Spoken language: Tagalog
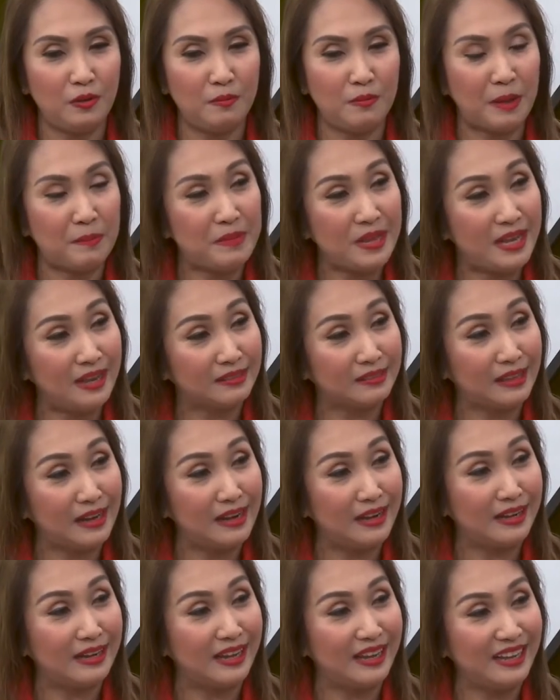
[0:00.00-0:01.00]
mabigat
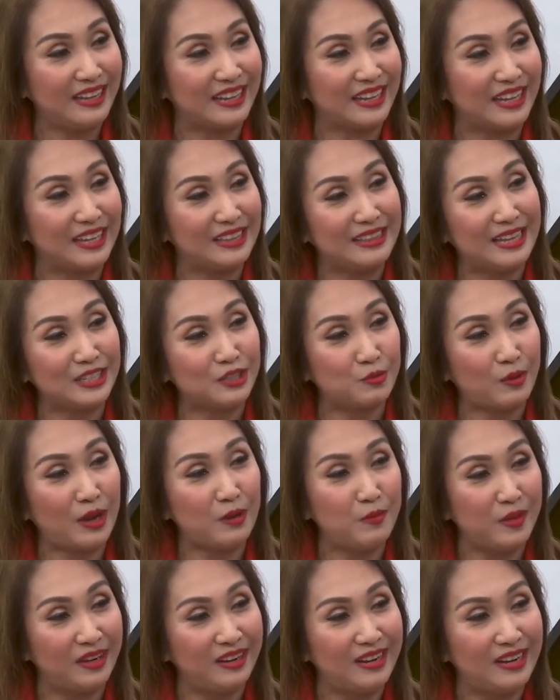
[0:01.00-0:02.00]
talaga eh. And that's Oo. why
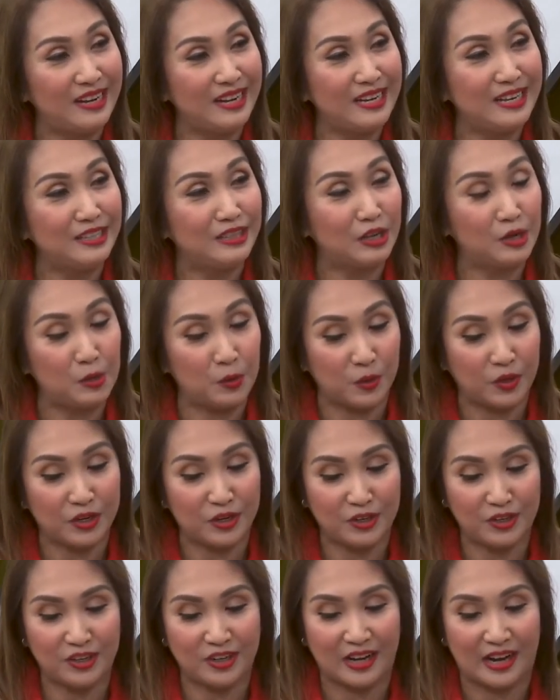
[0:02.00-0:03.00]
we really need a
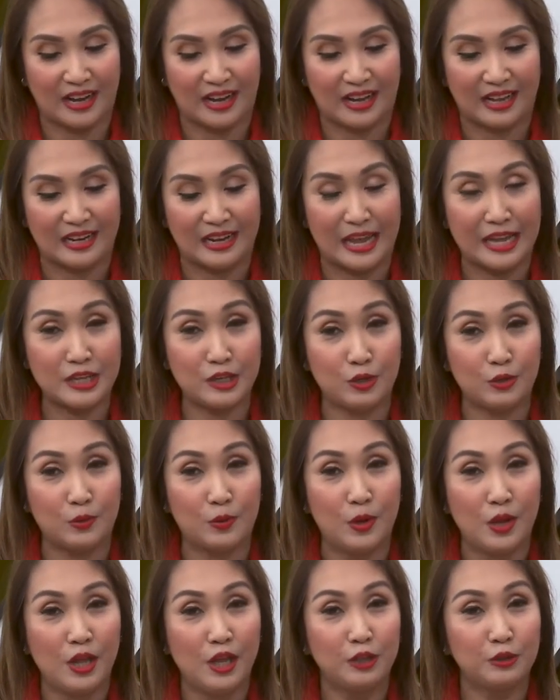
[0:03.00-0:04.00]
lawyer uh, like
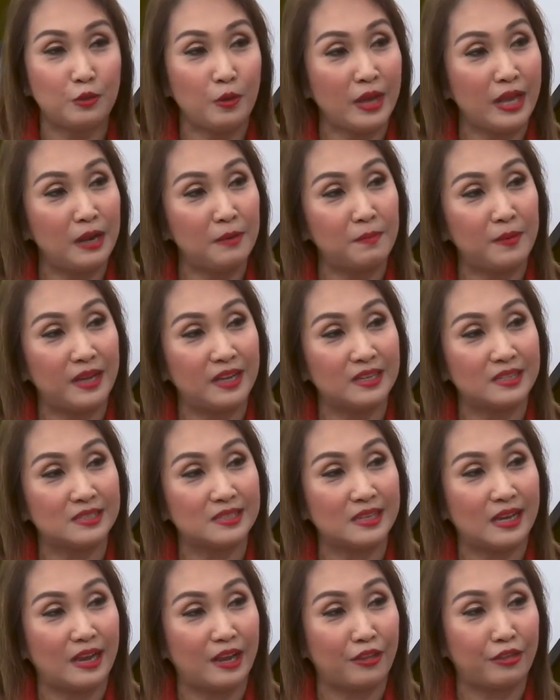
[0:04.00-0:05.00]
you to help us
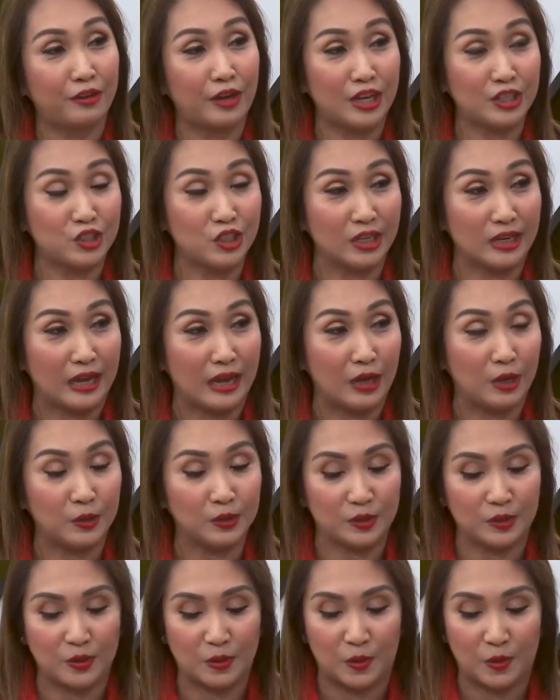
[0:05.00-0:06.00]
uh, thresh it
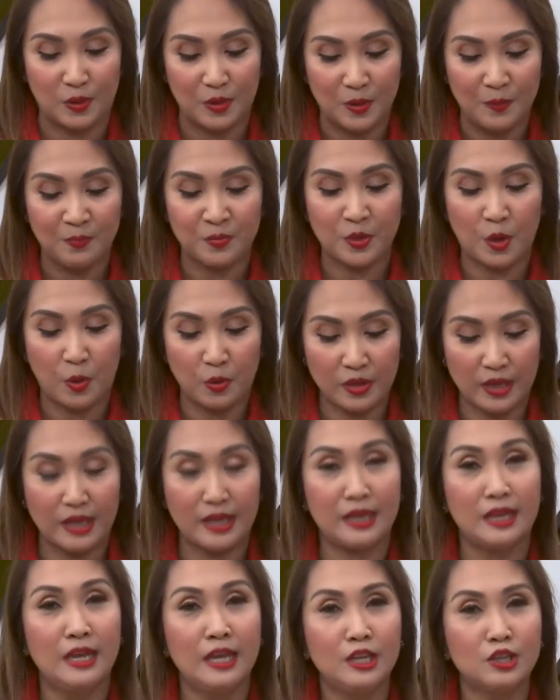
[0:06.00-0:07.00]
out, no?
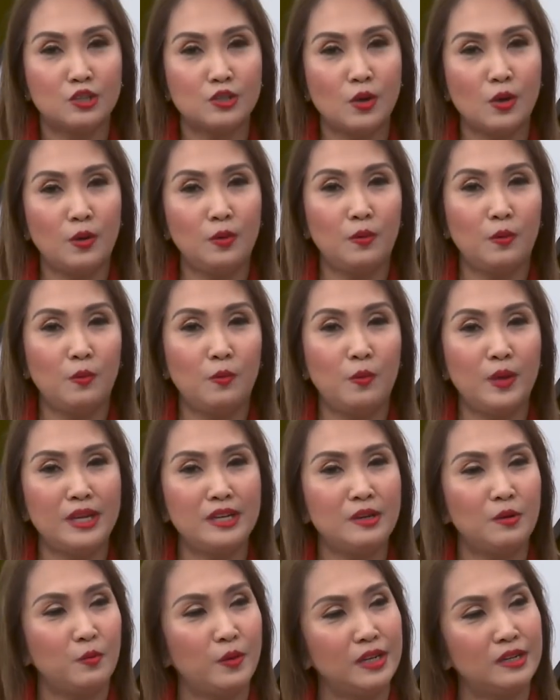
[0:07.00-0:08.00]
Okay. okay. So,
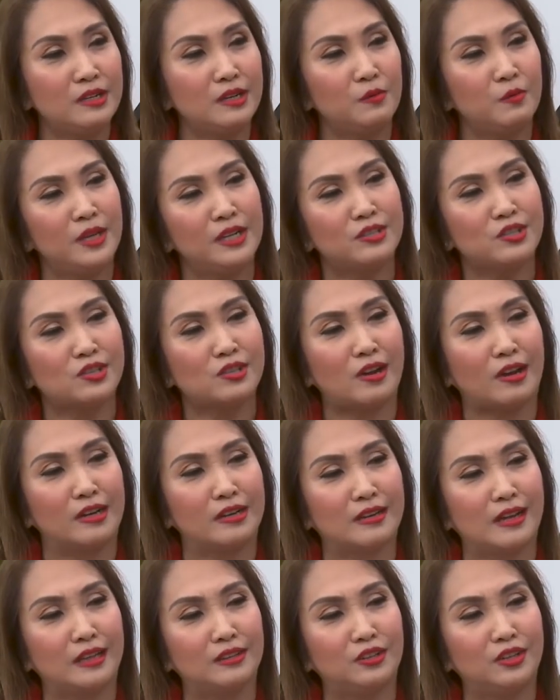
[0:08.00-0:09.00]
we'll we'll we'll
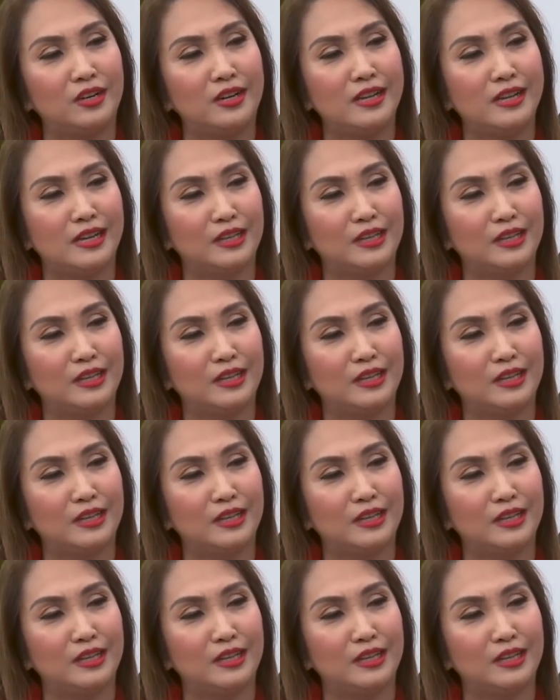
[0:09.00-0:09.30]
start Attorney